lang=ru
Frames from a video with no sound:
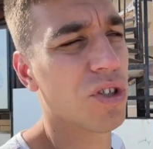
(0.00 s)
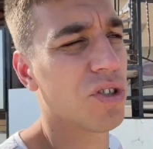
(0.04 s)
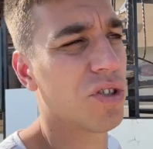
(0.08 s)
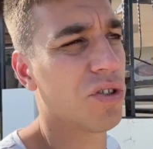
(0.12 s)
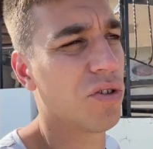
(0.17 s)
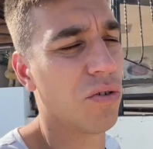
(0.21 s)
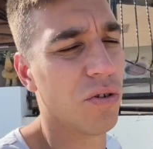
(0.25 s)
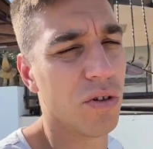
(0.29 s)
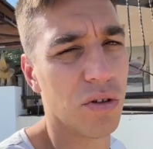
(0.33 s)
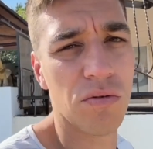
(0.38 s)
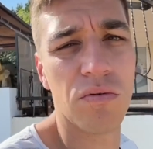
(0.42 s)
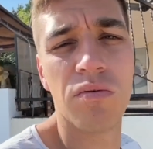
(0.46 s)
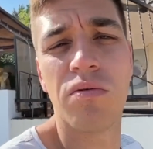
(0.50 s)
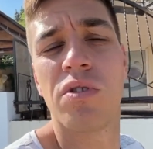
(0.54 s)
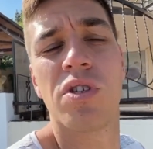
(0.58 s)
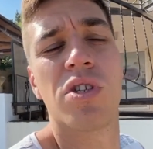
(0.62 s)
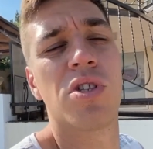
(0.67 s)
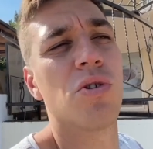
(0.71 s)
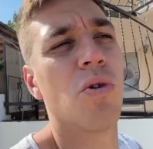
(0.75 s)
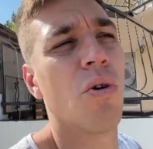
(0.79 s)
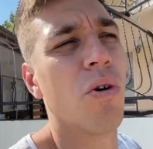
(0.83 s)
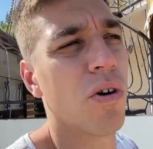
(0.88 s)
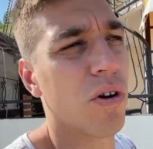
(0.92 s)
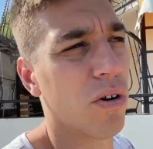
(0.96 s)
стоить? Ну,
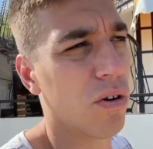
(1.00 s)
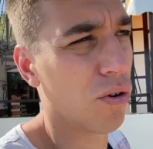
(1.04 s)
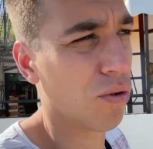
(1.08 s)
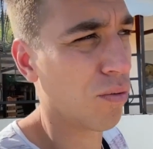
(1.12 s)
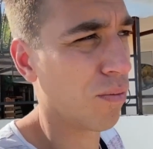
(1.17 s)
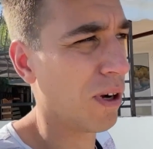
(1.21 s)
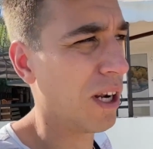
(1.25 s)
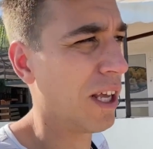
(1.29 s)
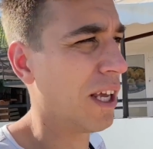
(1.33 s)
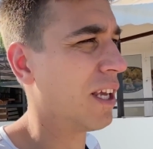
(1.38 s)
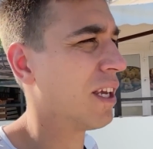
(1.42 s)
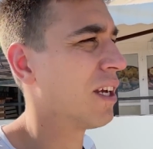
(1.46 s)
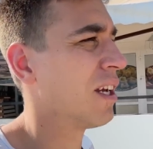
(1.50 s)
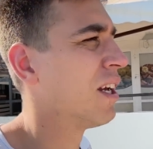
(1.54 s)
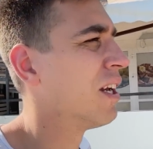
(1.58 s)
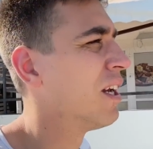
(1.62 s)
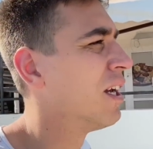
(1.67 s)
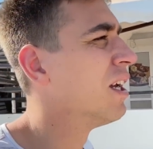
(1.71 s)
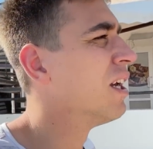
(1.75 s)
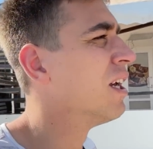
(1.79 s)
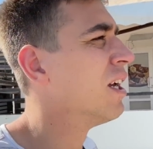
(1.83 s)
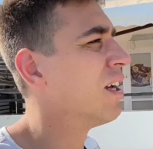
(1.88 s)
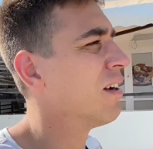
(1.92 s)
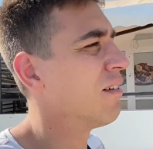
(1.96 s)
40 рублей.
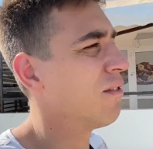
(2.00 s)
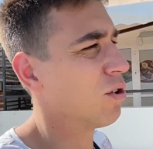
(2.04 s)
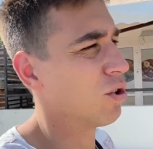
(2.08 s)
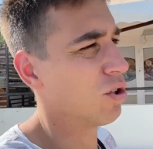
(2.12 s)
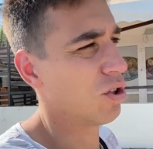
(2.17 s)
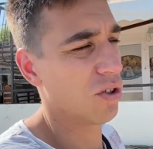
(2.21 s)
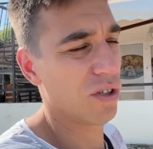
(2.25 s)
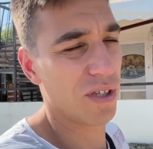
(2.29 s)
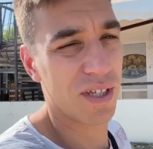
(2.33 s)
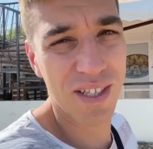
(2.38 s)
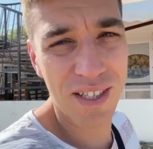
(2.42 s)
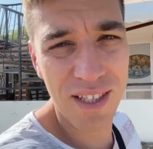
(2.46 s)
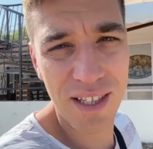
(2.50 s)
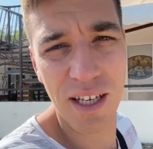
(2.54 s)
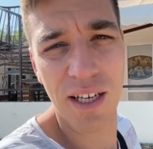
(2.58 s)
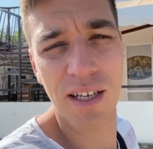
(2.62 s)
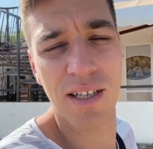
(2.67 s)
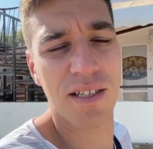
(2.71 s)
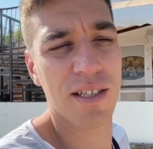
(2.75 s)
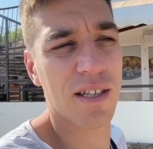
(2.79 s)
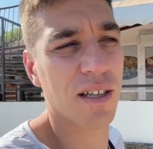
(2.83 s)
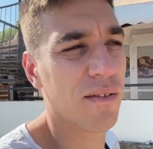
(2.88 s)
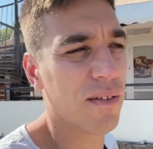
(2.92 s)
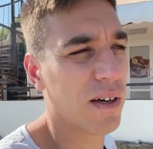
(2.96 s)
Вот, то есть
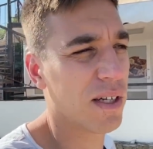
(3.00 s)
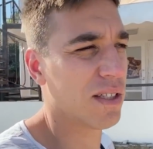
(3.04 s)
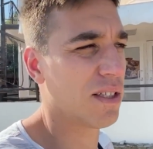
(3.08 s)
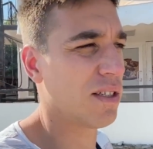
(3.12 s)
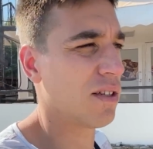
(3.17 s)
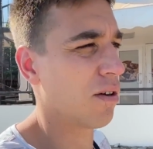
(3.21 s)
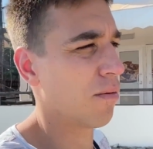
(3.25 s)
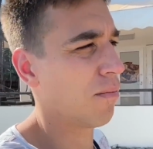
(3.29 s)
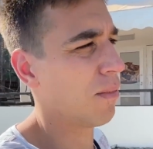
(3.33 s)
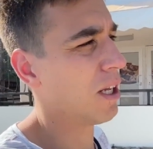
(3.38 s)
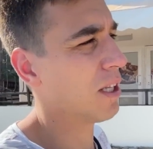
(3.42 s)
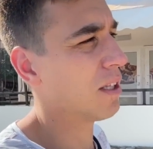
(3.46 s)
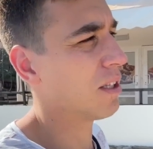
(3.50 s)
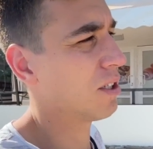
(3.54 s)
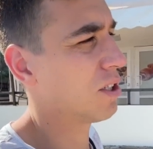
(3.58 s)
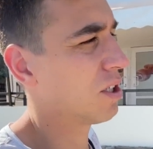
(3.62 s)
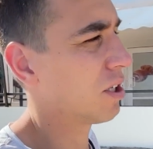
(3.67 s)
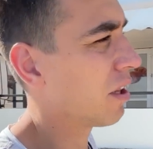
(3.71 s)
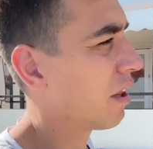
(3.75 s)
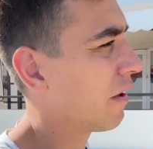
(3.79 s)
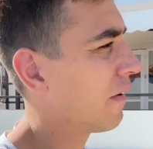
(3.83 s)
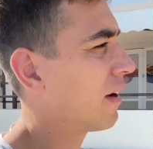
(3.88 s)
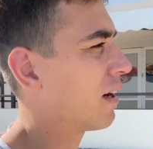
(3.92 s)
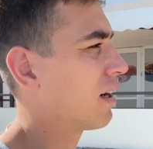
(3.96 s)
320 рублей на
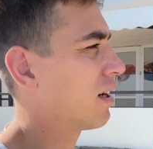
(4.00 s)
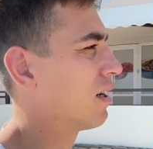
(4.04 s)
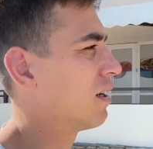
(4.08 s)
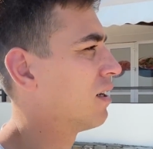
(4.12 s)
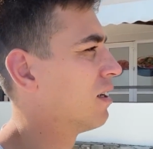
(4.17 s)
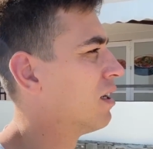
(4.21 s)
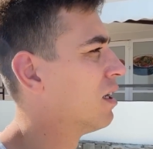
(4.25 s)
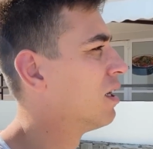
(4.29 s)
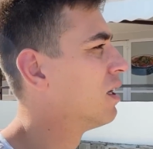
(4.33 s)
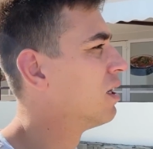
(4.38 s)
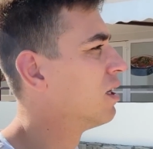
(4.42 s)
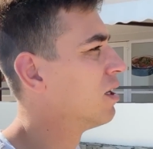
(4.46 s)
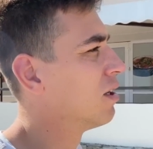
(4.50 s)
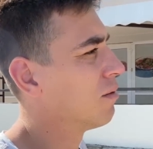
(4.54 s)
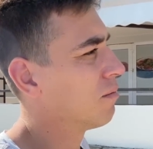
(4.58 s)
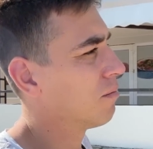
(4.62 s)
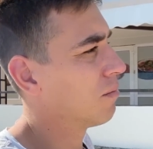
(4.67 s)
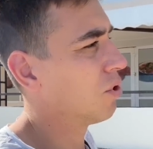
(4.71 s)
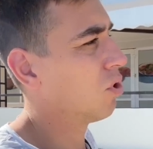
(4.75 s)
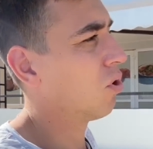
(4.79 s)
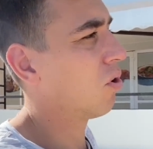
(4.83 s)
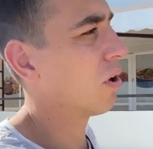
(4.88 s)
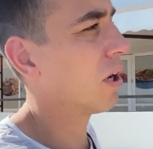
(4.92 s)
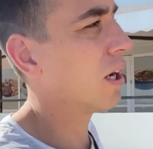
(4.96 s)
человека.
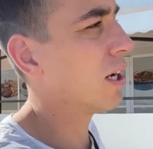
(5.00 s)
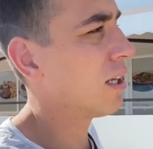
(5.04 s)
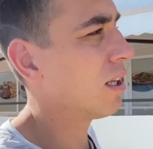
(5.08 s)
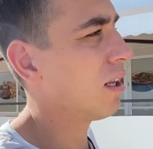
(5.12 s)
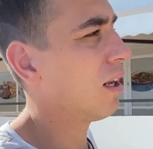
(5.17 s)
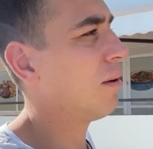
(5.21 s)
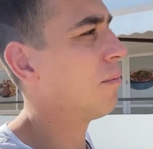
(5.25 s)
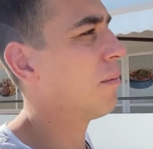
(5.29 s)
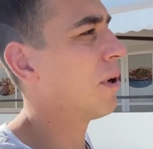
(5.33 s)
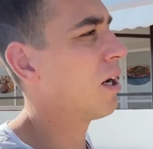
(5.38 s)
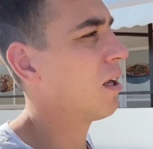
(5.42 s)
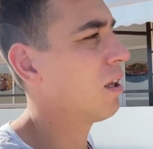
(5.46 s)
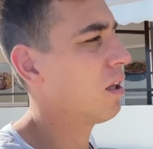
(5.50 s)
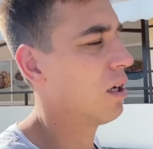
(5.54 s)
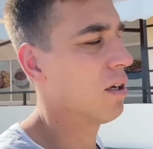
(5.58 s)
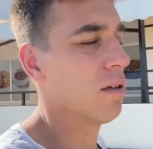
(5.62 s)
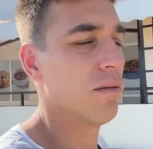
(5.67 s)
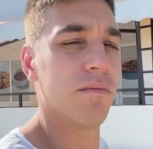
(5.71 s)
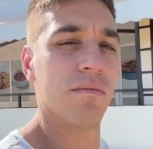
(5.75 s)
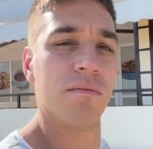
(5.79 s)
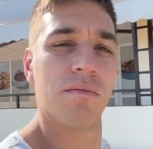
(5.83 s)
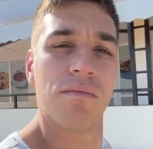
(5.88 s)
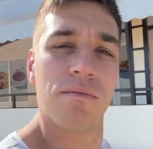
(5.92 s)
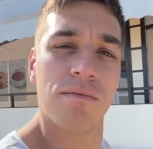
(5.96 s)
Много или мало?
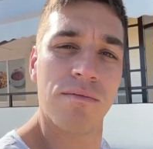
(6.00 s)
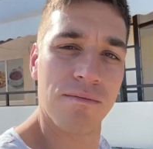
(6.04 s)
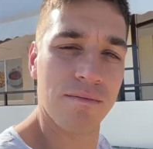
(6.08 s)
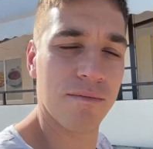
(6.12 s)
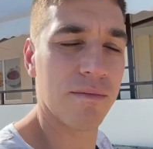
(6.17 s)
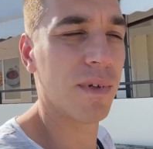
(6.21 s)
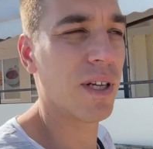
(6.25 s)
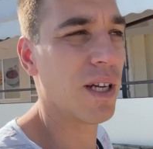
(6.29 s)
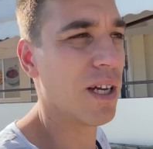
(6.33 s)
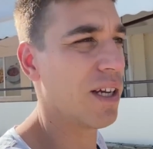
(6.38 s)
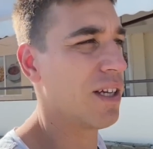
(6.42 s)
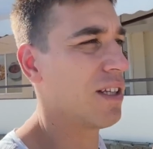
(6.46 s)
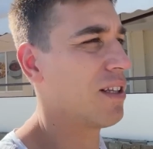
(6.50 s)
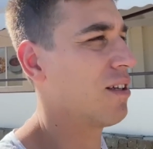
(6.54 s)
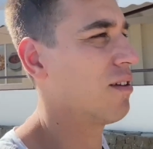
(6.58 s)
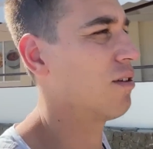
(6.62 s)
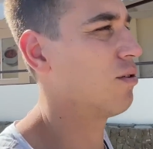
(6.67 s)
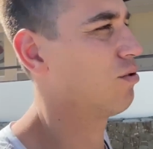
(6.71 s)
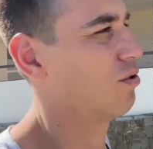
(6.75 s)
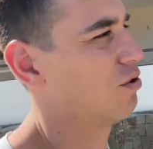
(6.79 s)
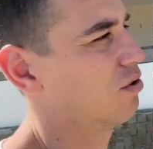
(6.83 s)
Это уж